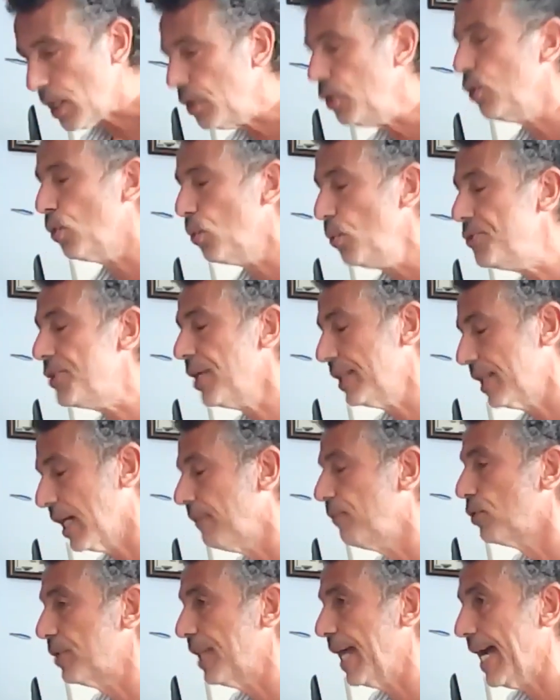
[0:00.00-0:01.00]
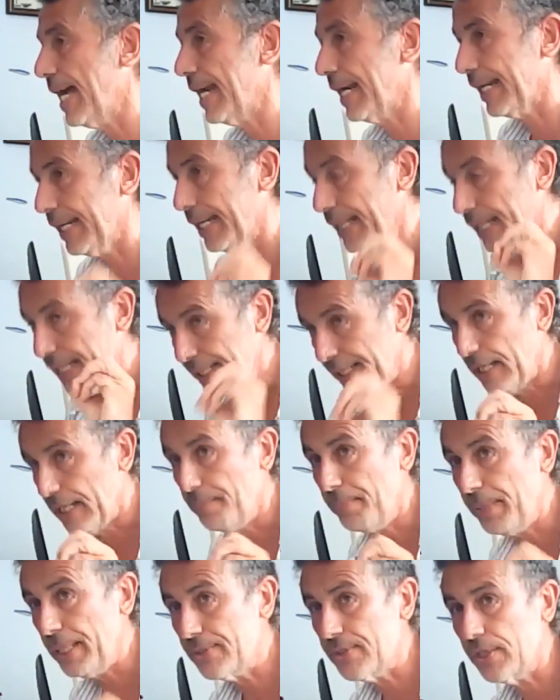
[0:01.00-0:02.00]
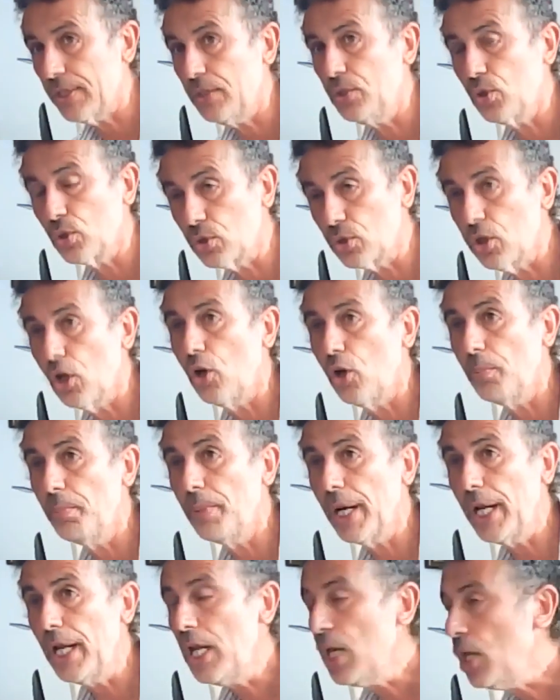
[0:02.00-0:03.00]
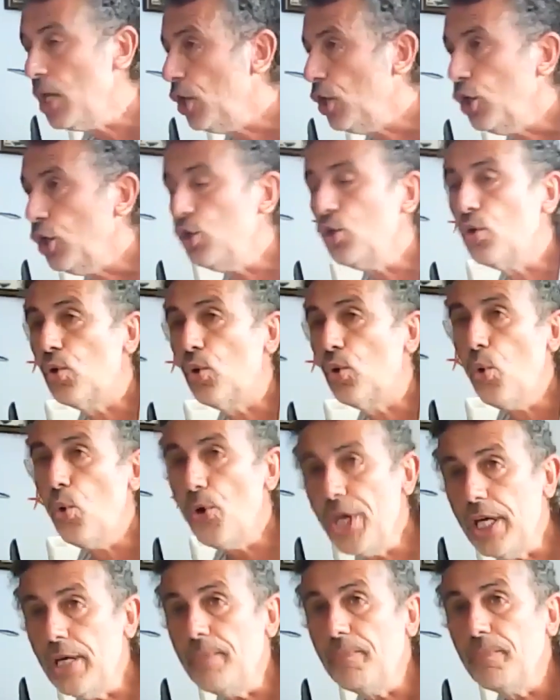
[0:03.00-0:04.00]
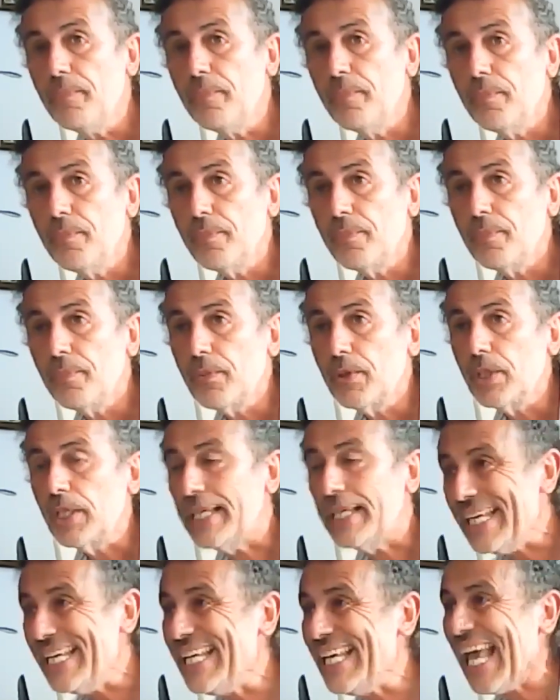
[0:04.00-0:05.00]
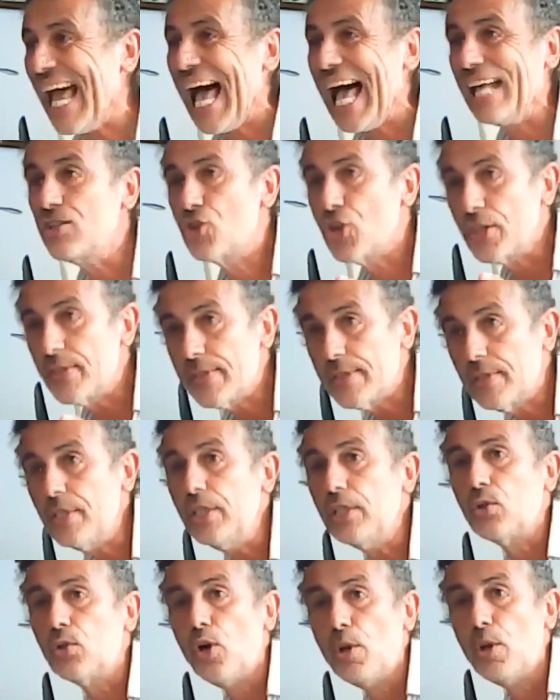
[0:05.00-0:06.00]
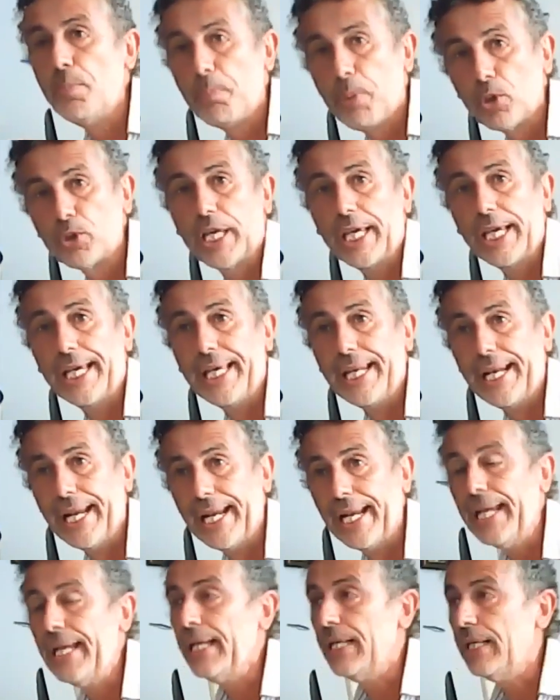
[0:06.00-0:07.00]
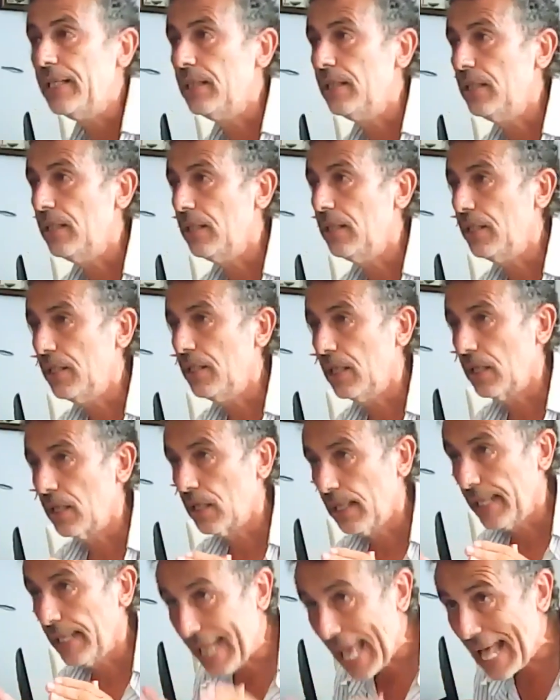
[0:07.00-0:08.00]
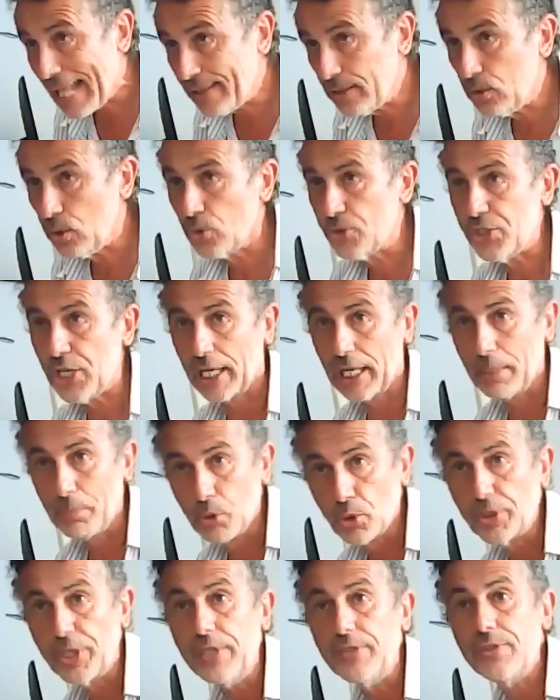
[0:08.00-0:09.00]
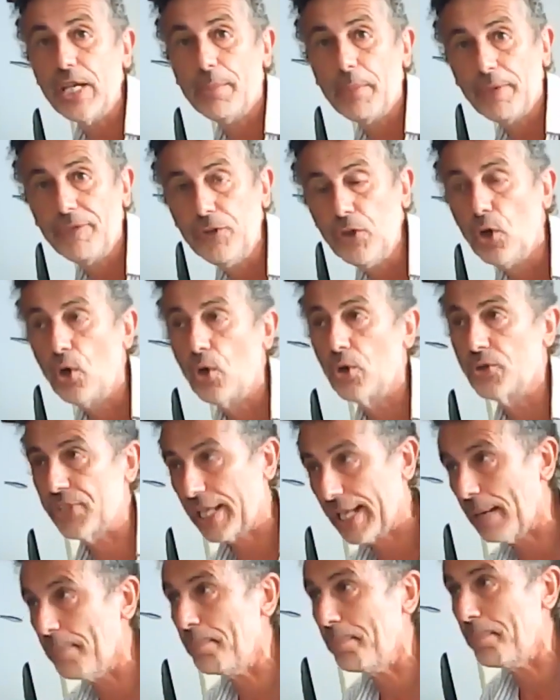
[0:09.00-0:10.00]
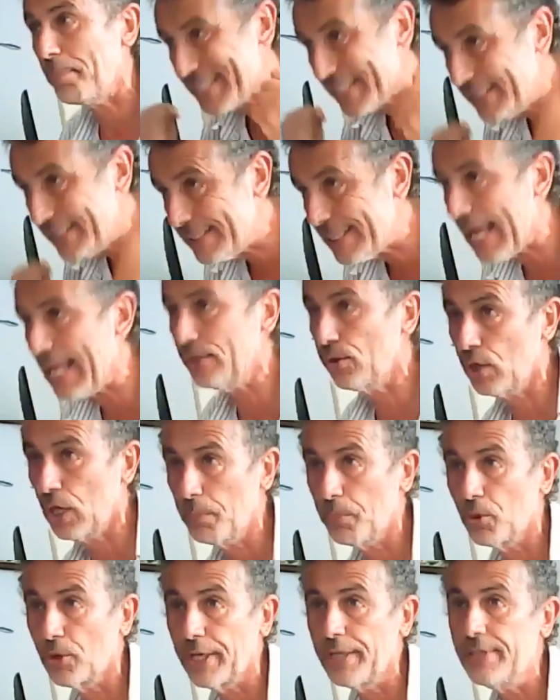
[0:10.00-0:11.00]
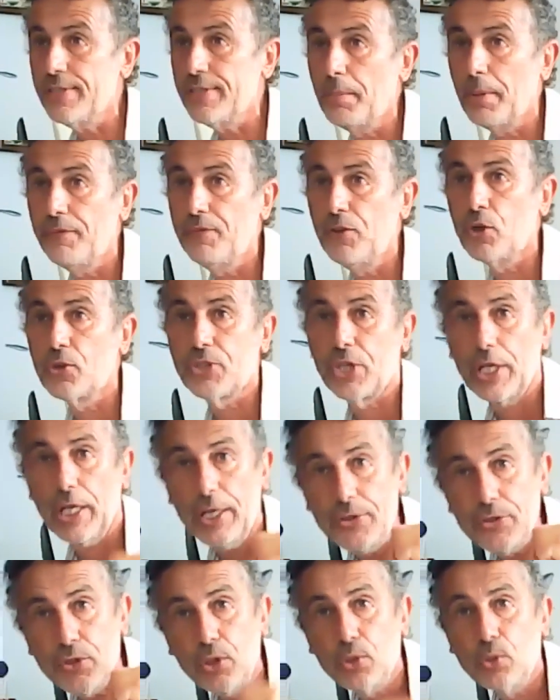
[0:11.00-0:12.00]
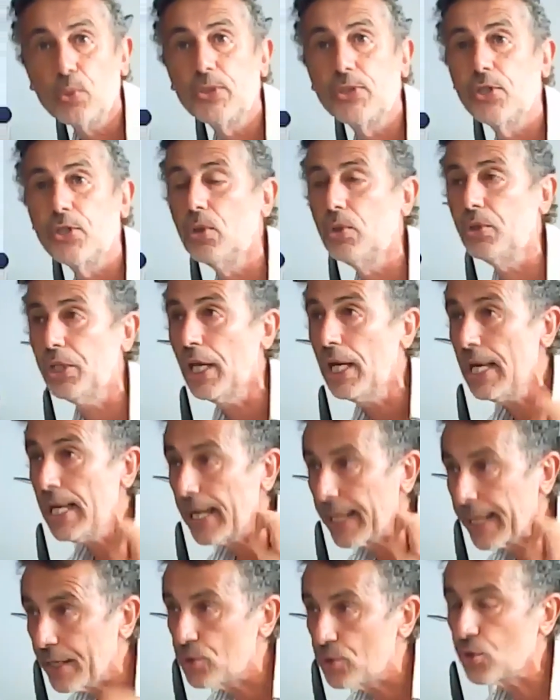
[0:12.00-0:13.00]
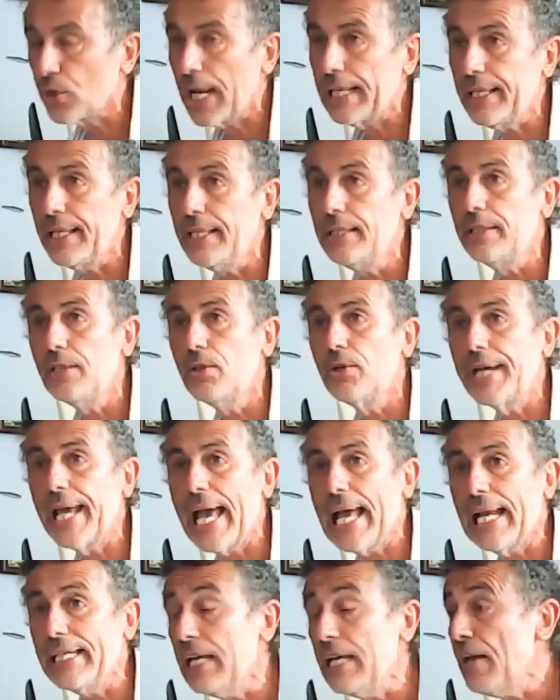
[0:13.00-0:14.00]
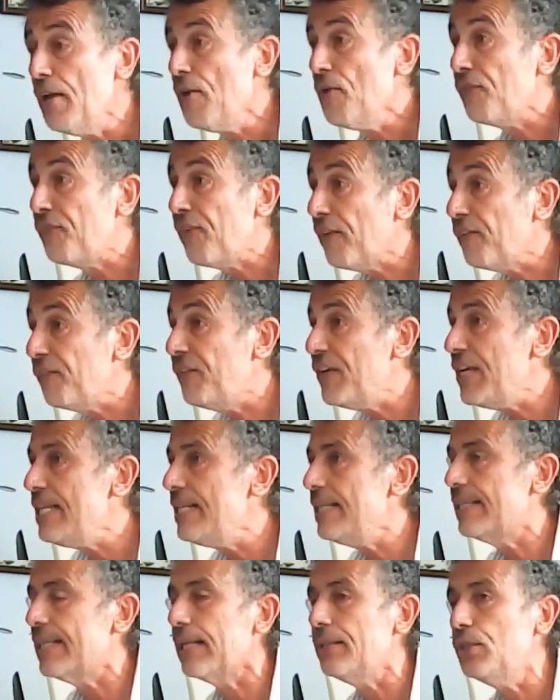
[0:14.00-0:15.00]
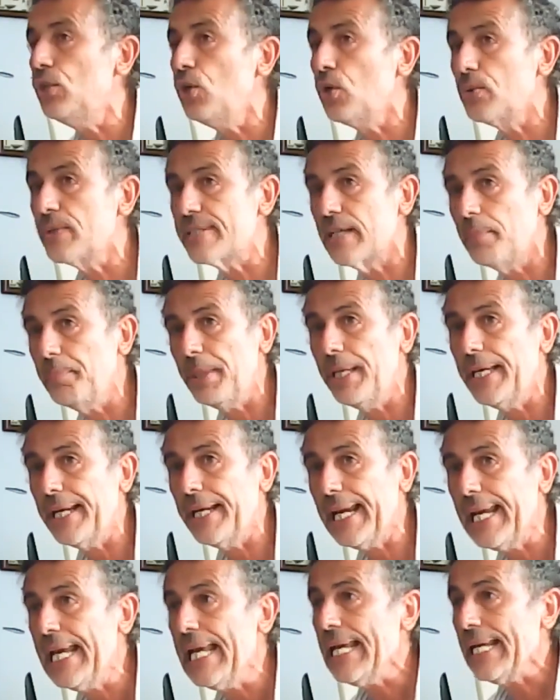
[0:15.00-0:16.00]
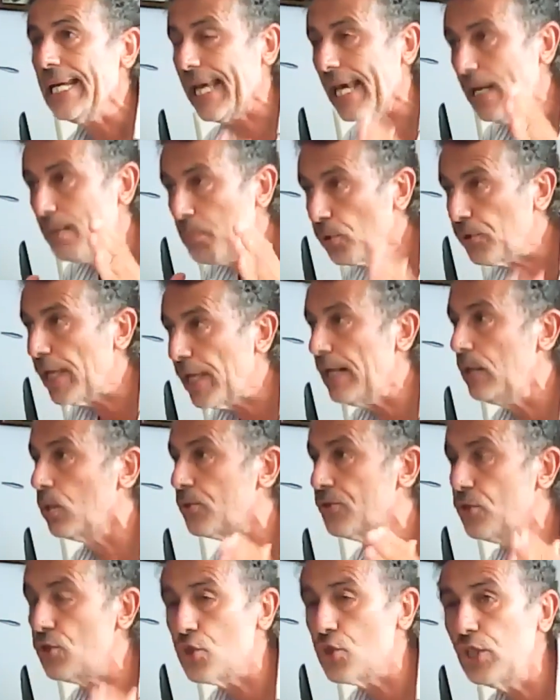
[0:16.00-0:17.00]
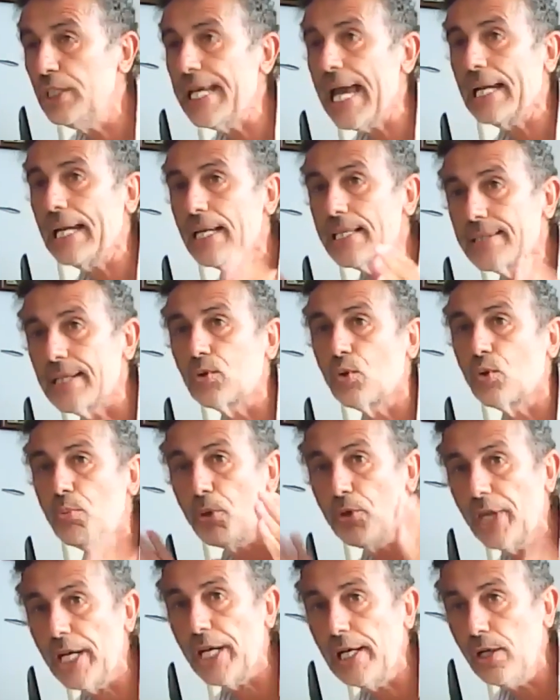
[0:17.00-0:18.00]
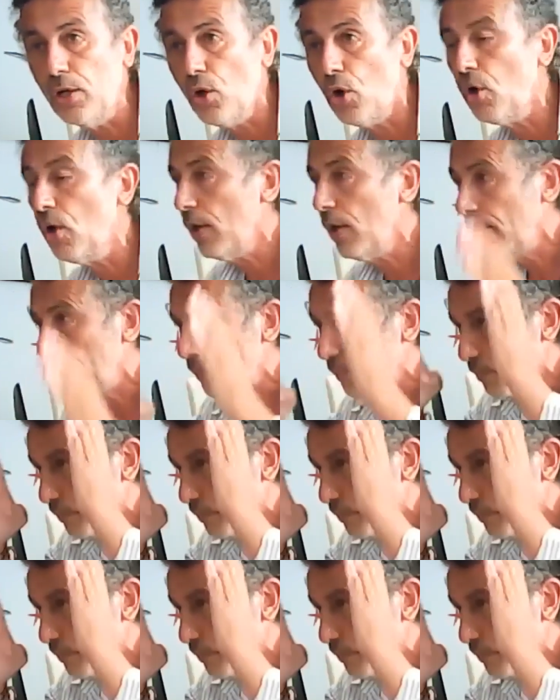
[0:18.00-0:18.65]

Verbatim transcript: in cui si andrà a votare nel mese di ottobre, in cui chi ha gestito il potere legandosi alla borghesia mafiosa e rappresentando la borghesia mafiosa nelle istituzioni regionali e enti locali, fa finta di non sapere che il modello siciliano è stato un modello